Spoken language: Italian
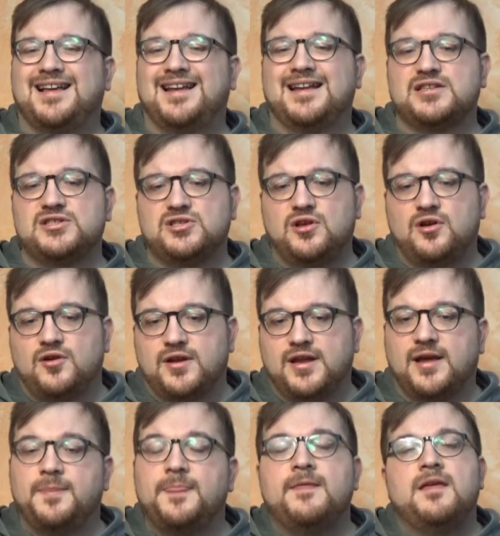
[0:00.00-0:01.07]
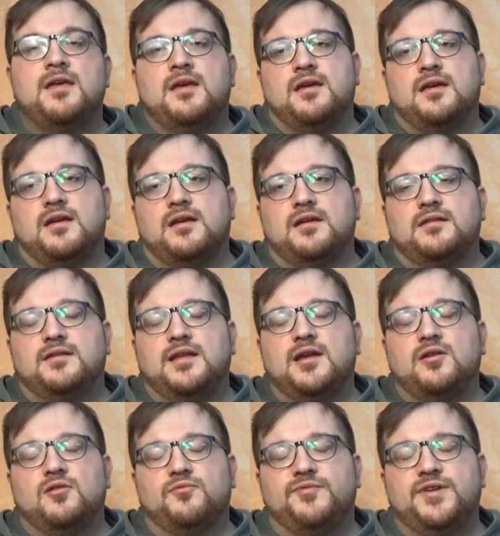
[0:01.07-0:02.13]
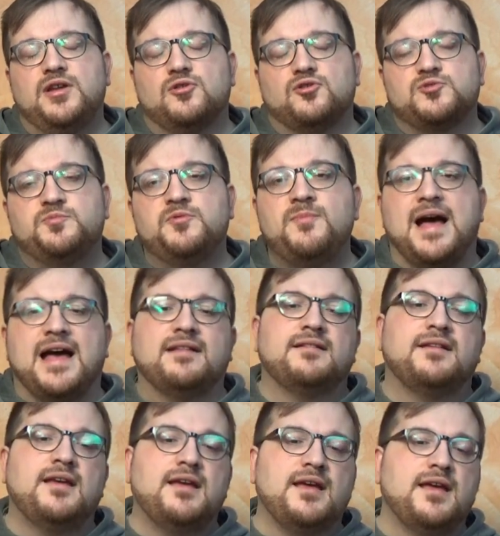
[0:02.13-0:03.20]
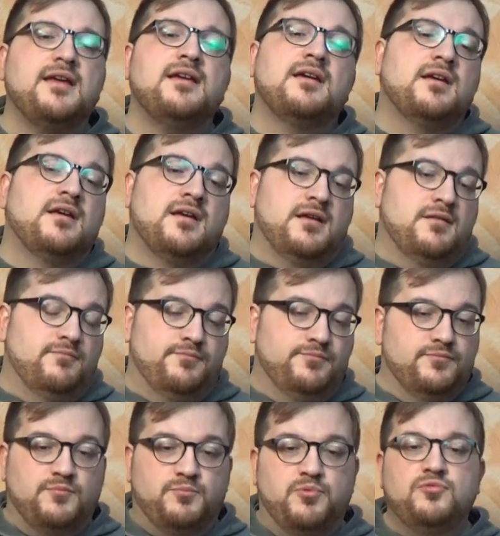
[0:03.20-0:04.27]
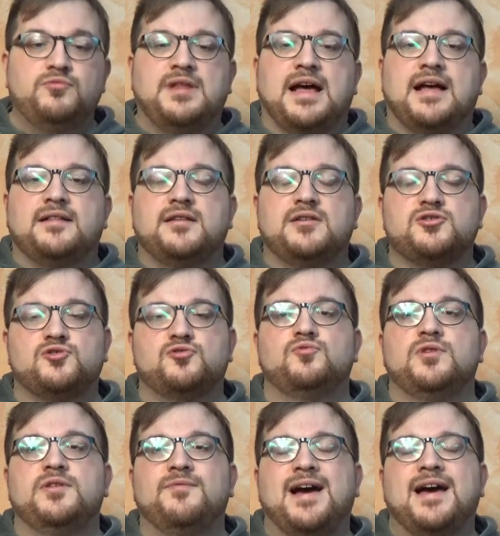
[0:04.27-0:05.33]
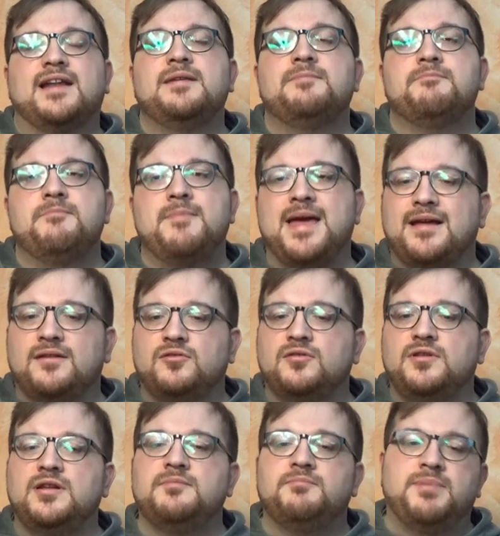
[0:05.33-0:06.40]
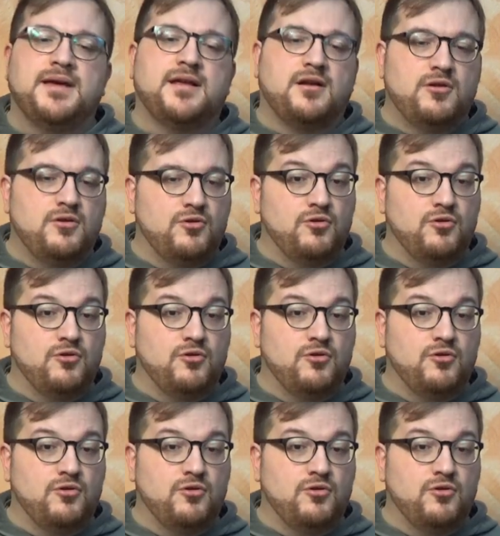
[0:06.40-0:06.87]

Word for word: alla storia eh, del vino spumante e mh, mm, puntate sui vari metodi per